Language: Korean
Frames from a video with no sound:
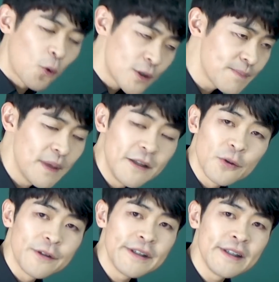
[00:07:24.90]
공식
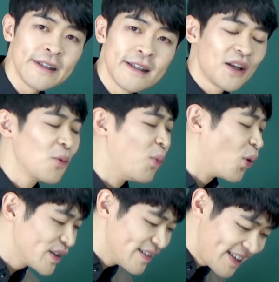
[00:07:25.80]
멘토들, 그리고
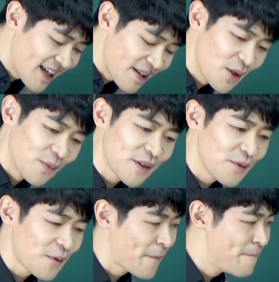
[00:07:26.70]
모든 사람이
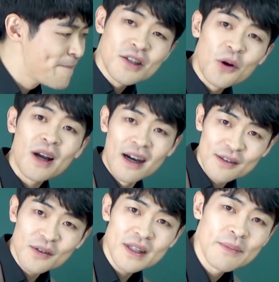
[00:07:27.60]
없어도 저
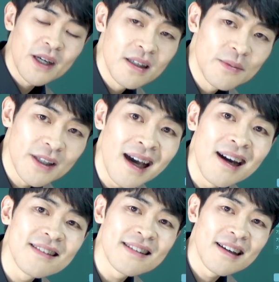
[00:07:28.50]
강성태만큼은
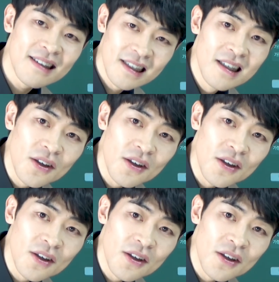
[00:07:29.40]
항상